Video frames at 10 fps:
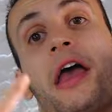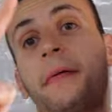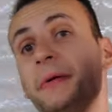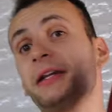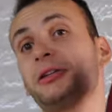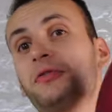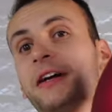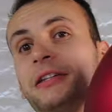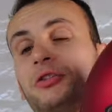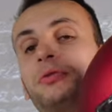E ben
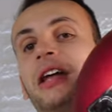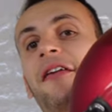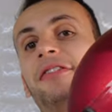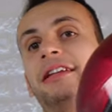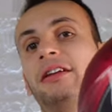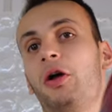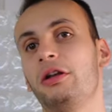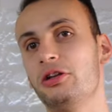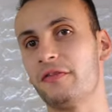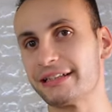ritrovati su Davide
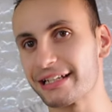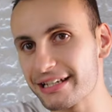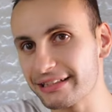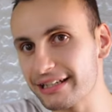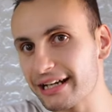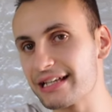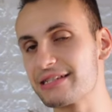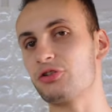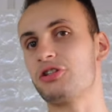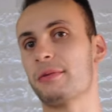Lolli97
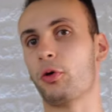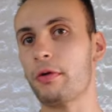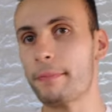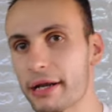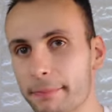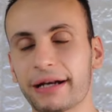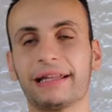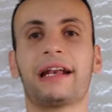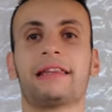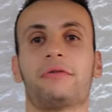ragazzi, oggi siamo qui per
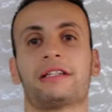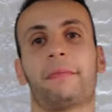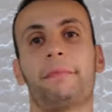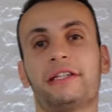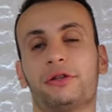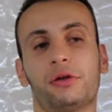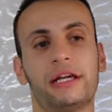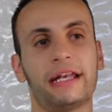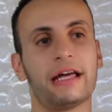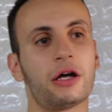parlare di questa
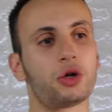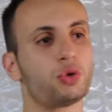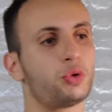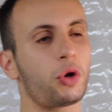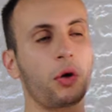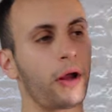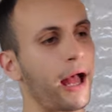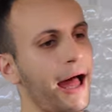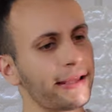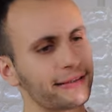bestiolina Rurok
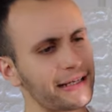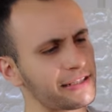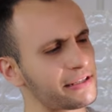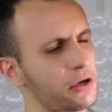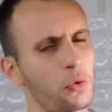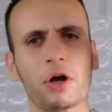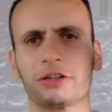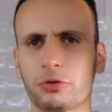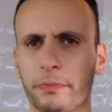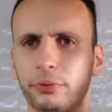Atlas
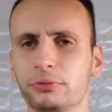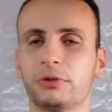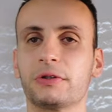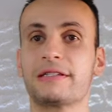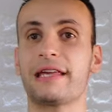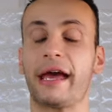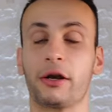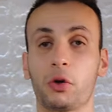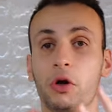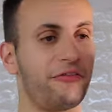
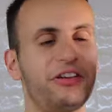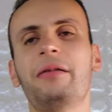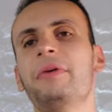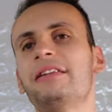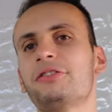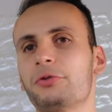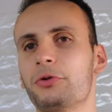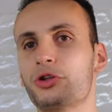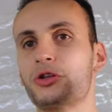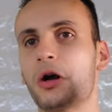4.0 Finalmente sono
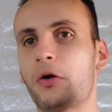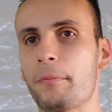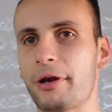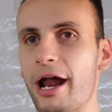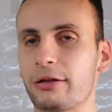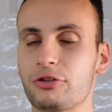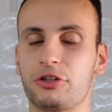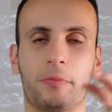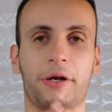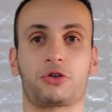riuscito a comprarlo,
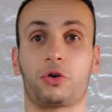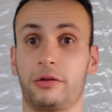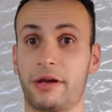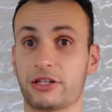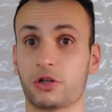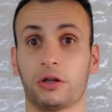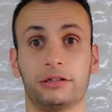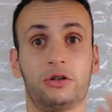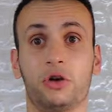sì l'ho preso con i miei soldi,